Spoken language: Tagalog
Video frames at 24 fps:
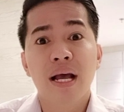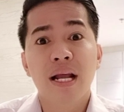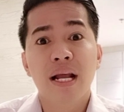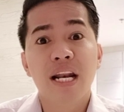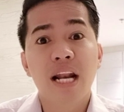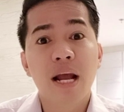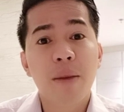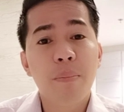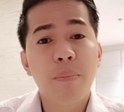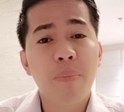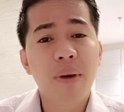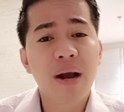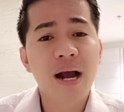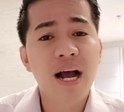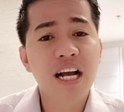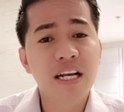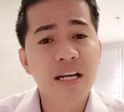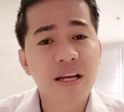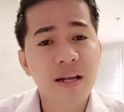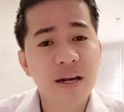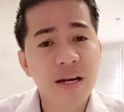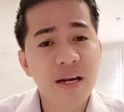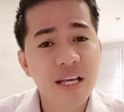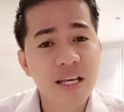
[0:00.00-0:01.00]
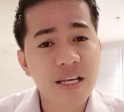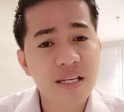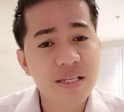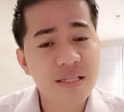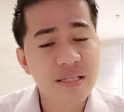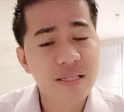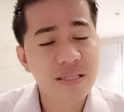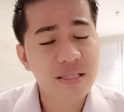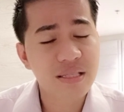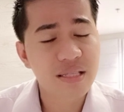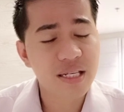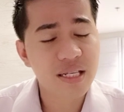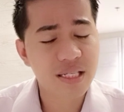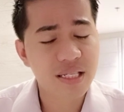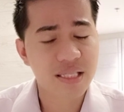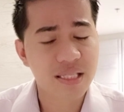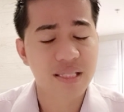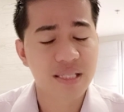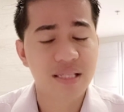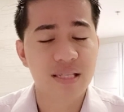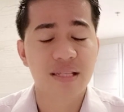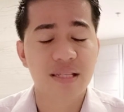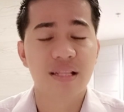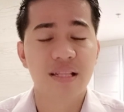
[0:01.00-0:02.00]

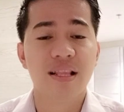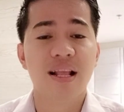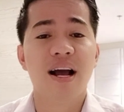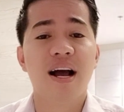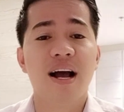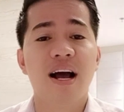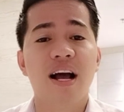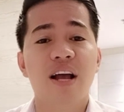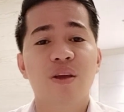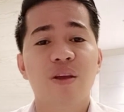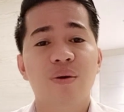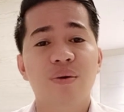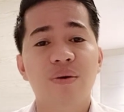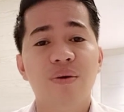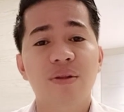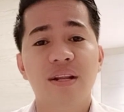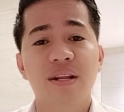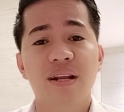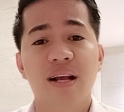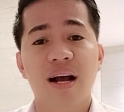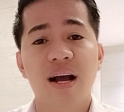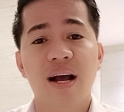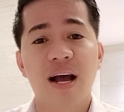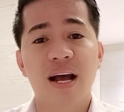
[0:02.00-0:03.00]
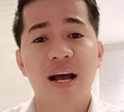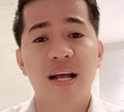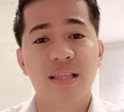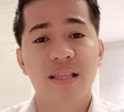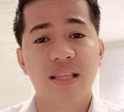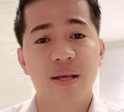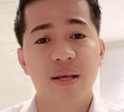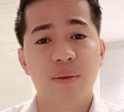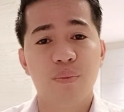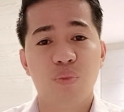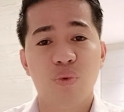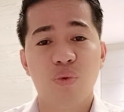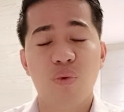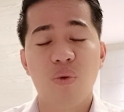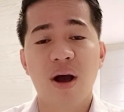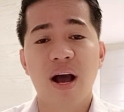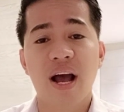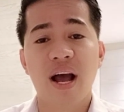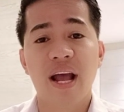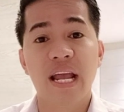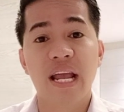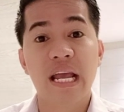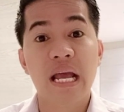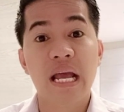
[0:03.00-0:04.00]
napaka-crisis na ngayon ang ating
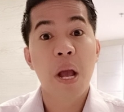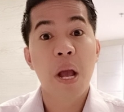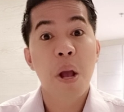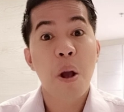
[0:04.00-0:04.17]
buhay.